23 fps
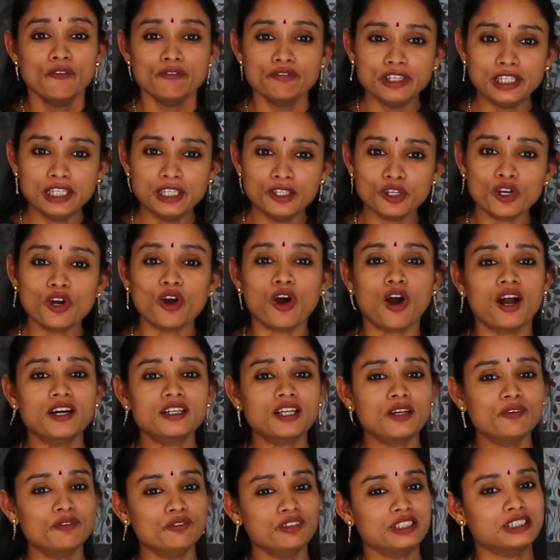వీళ్ళు
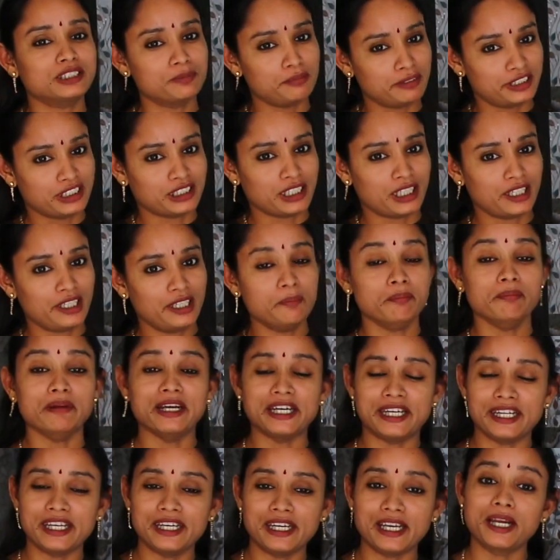కాటన్ విక్స్ మిషన్ని
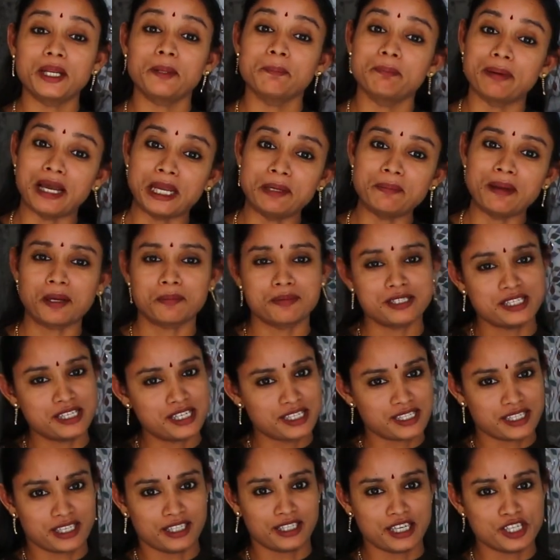మెటీరియల్ని బైబ్యాక్
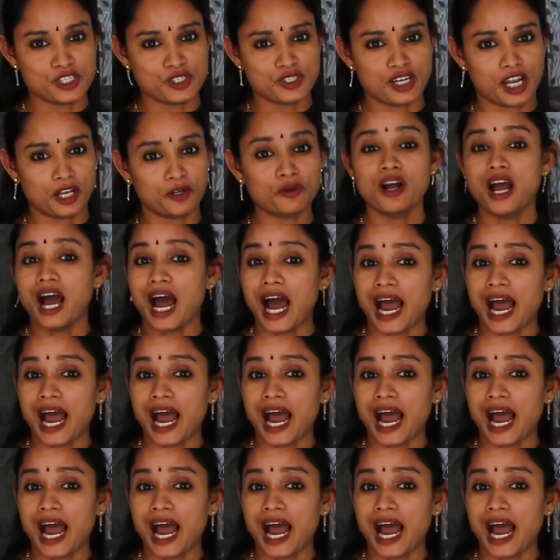బిజినెస్ కింద ఇస్తున్నారు